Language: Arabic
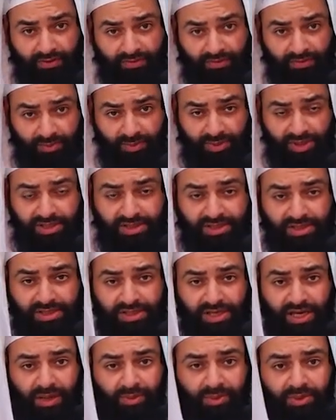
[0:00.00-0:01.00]
فمن
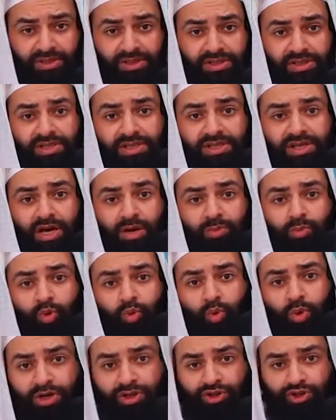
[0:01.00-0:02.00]
الصيام
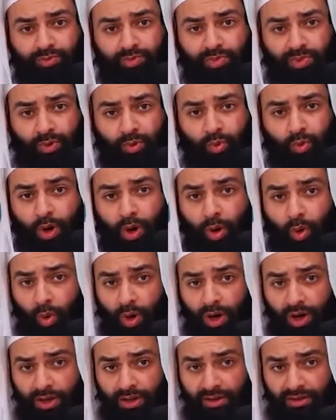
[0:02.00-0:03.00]
صيام واجب
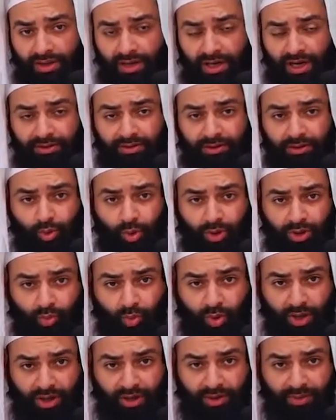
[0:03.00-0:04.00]
وهو ثلاثة
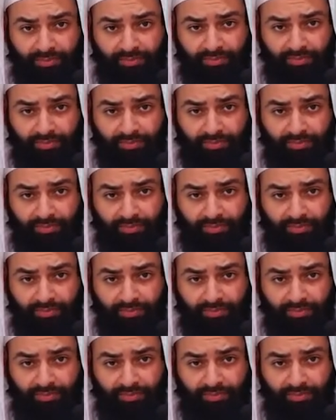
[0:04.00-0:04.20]
أنواع